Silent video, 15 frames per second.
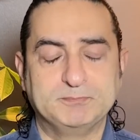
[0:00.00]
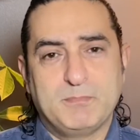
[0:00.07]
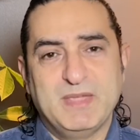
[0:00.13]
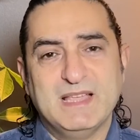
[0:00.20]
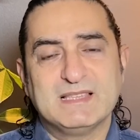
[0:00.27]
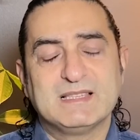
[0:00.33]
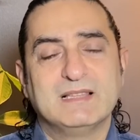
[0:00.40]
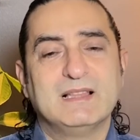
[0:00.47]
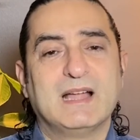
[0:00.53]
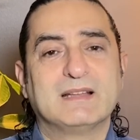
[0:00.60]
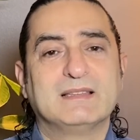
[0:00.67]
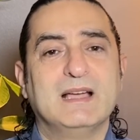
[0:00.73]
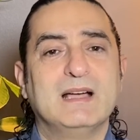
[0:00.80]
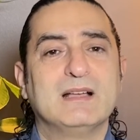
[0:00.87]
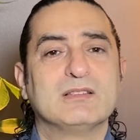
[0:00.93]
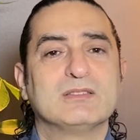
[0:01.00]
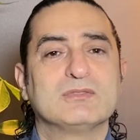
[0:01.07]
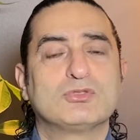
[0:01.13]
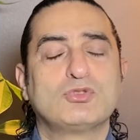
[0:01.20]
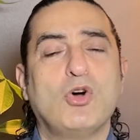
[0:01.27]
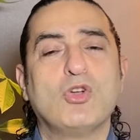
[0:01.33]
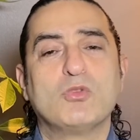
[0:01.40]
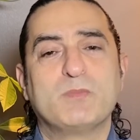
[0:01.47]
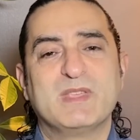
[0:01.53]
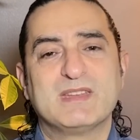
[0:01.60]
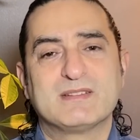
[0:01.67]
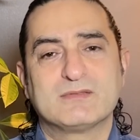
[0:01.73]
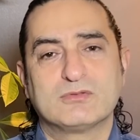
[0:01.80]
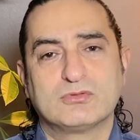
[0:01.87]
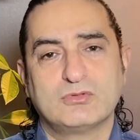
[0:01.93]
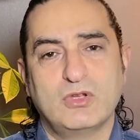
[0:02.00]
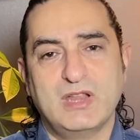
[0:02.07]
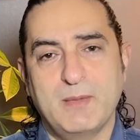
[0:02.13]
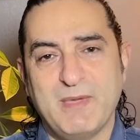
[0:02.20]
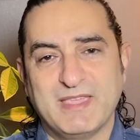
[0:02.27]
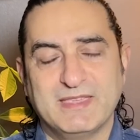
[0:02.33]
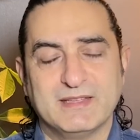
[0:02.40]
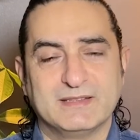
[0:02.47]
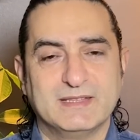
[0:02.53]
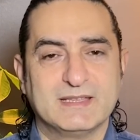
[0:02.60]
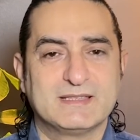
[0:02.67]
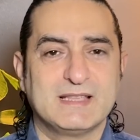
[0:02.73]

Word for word: Piyasalarda zor bir döneme girdik.